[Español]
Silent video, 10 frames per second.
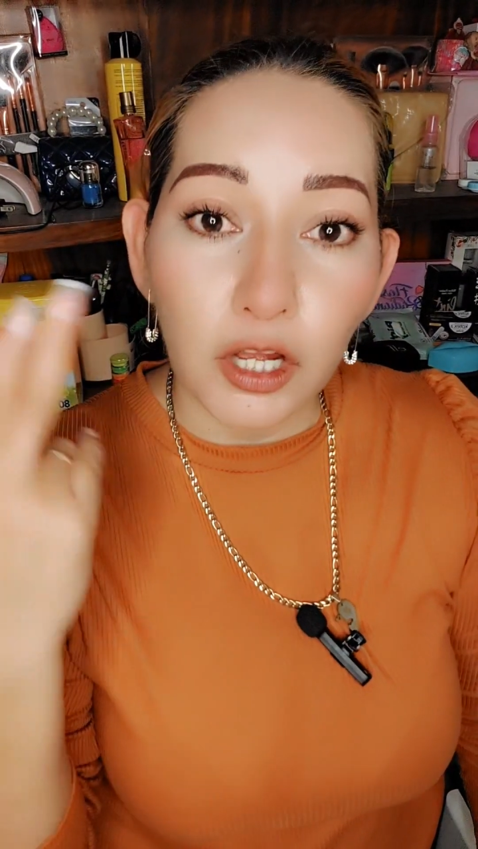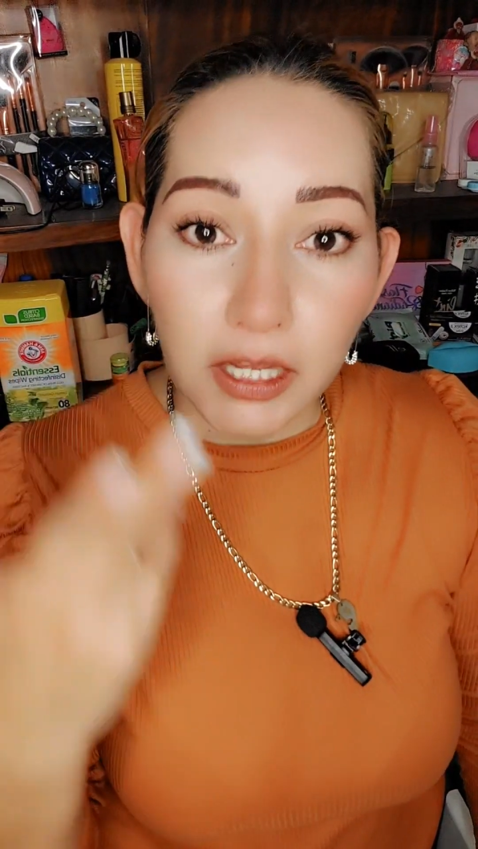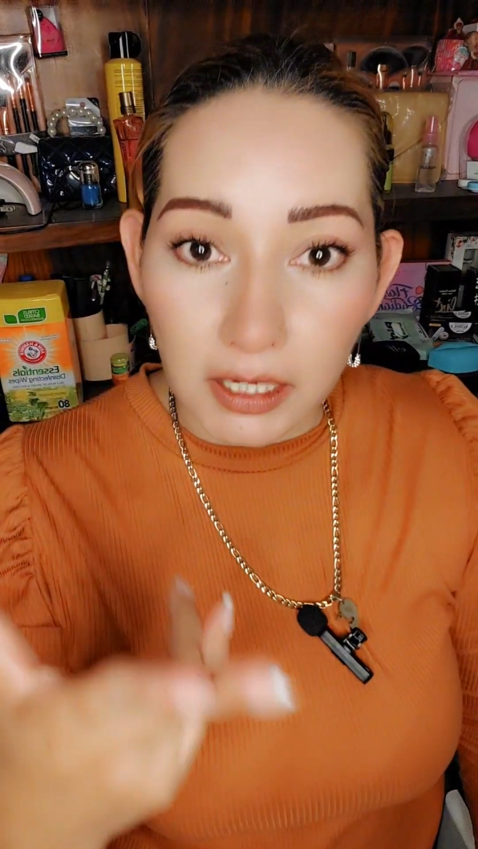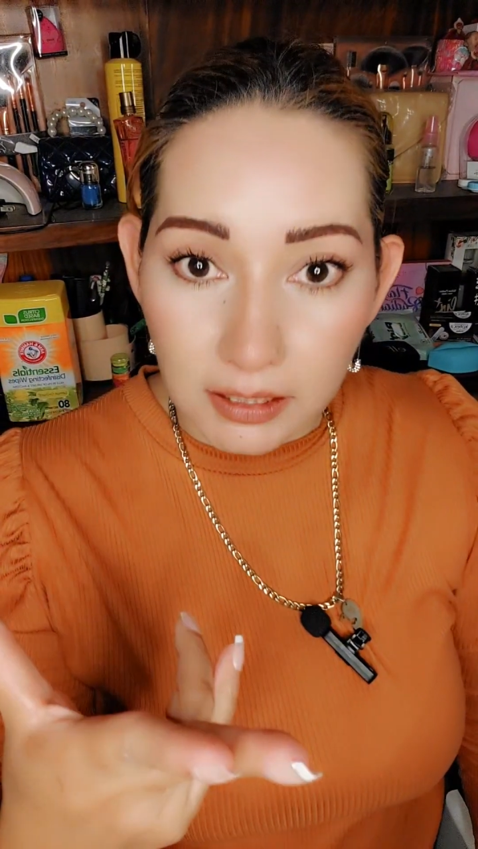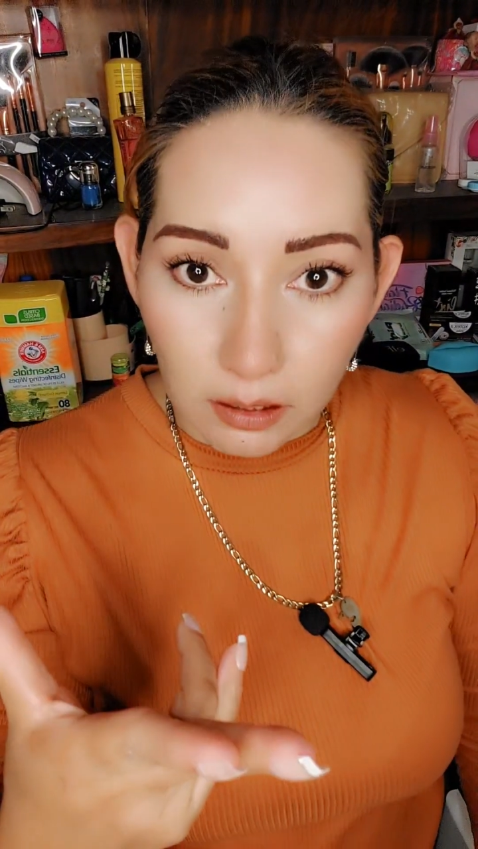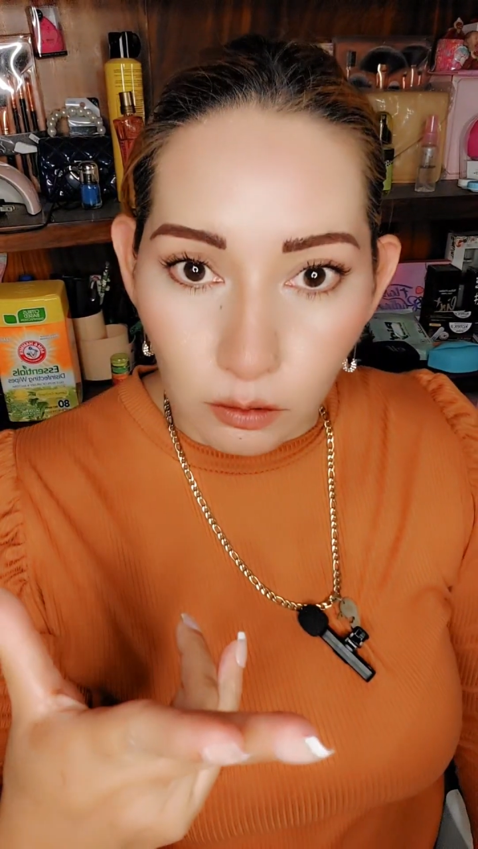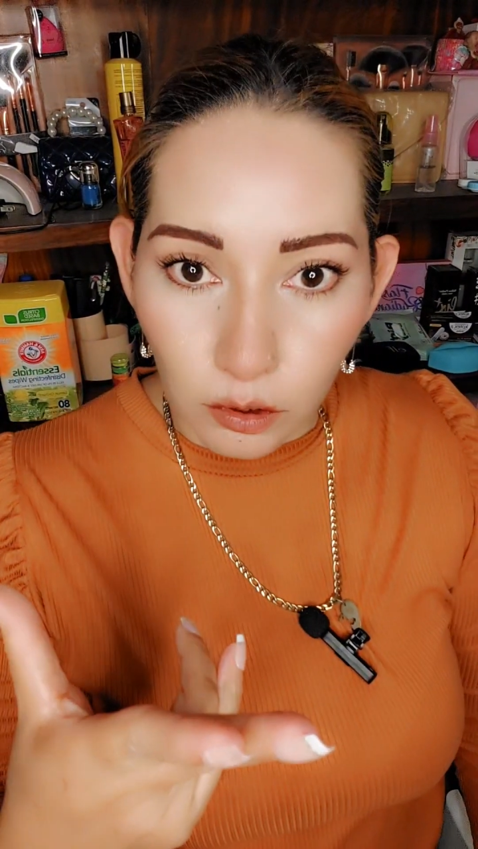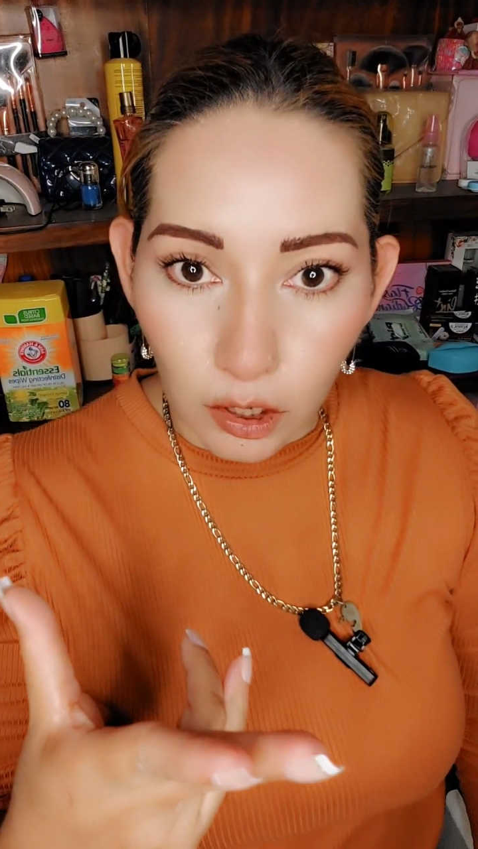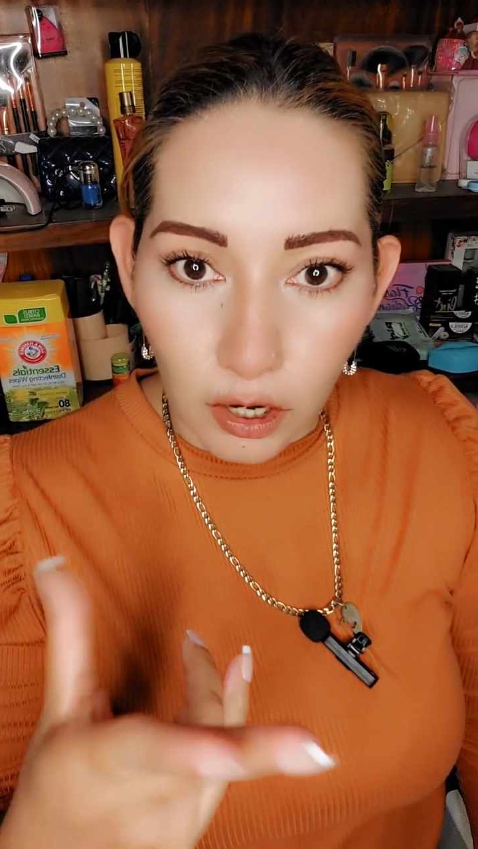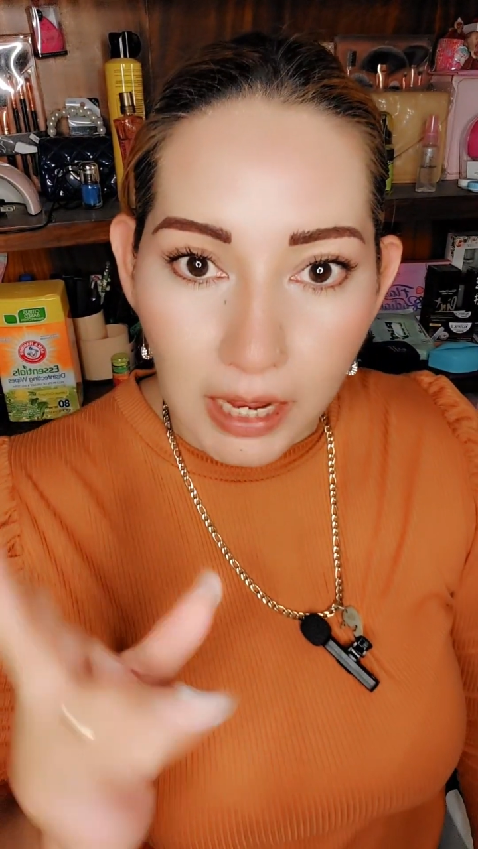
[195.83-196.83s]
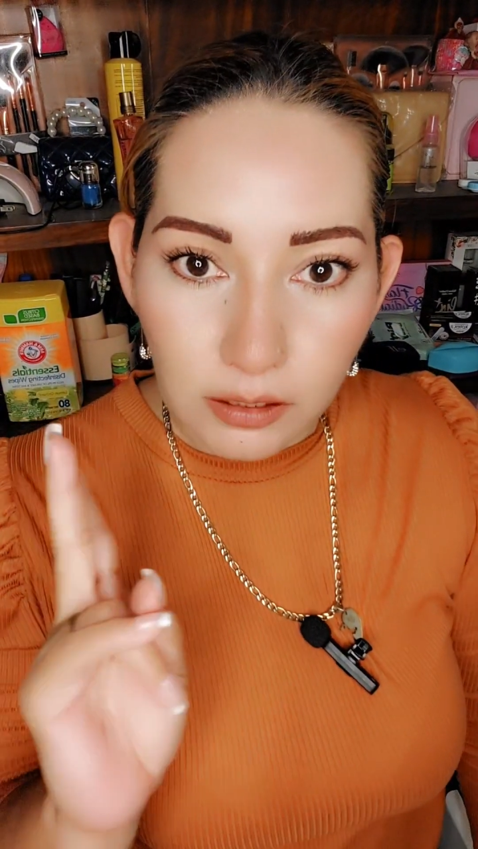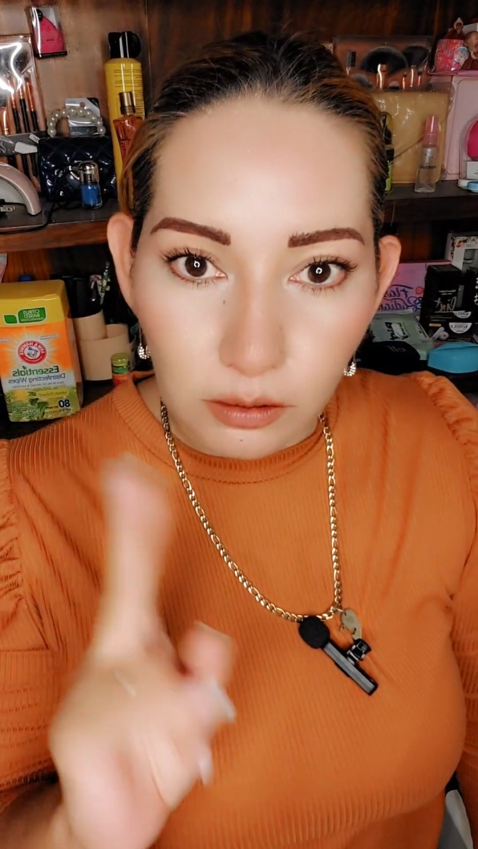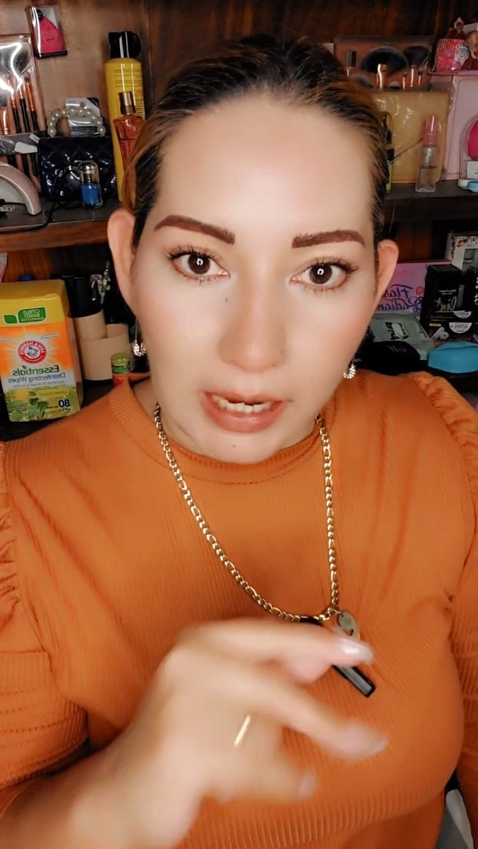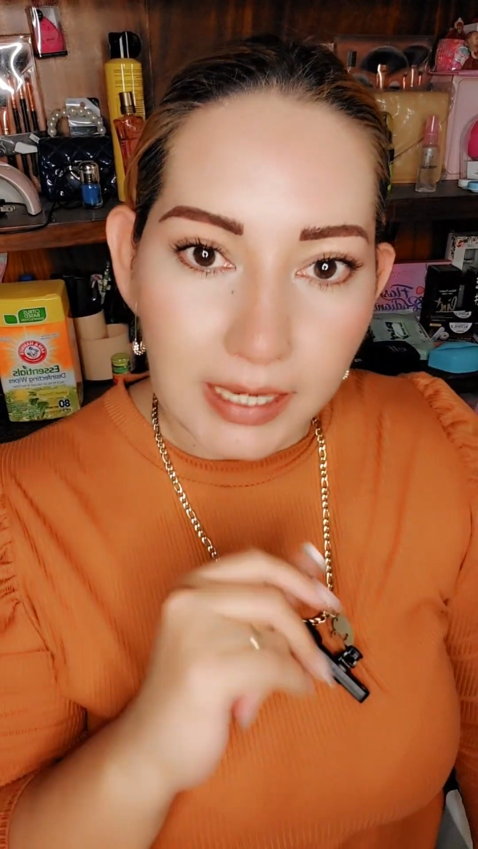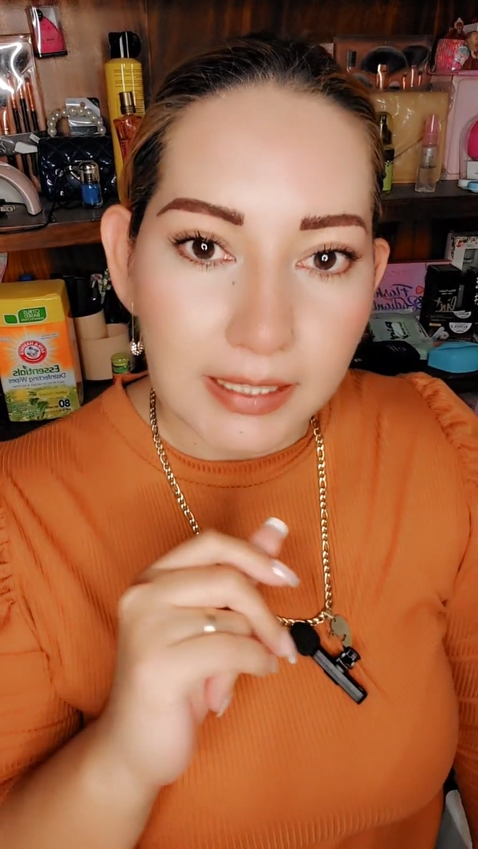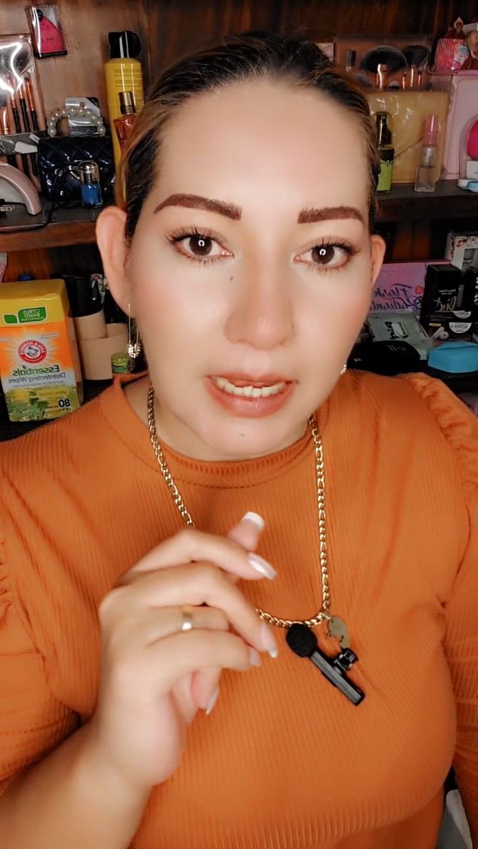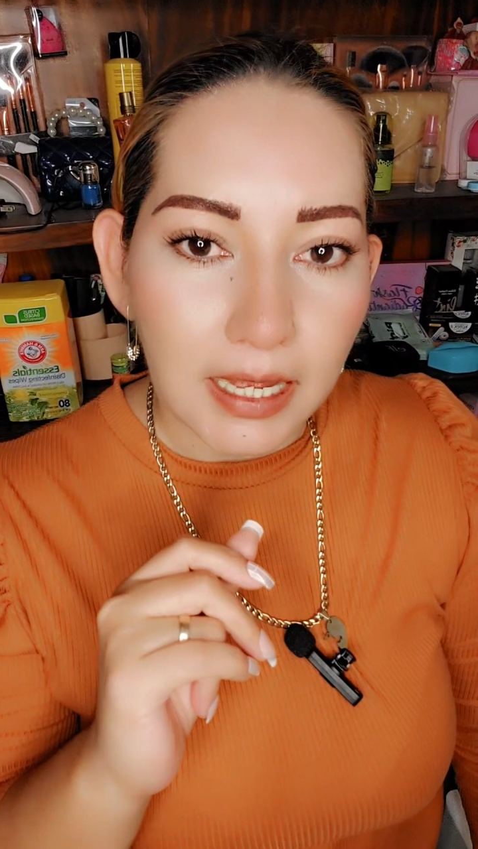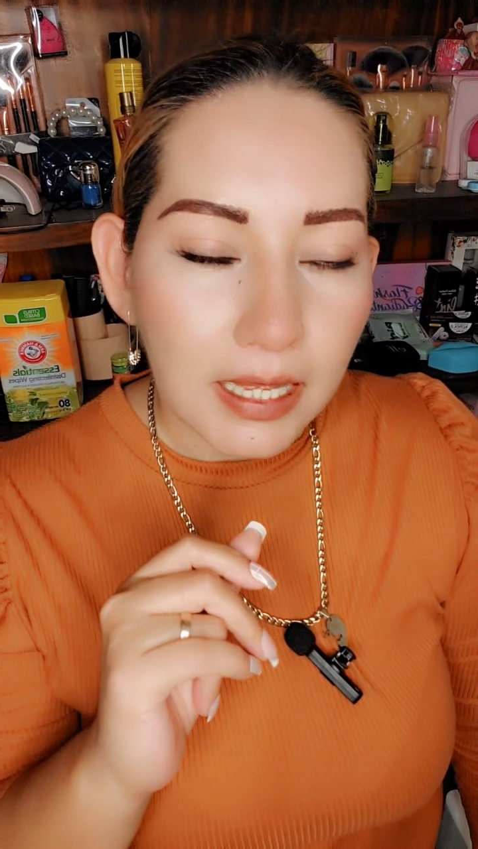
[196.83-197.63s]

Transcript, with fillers: y seguro a su casa.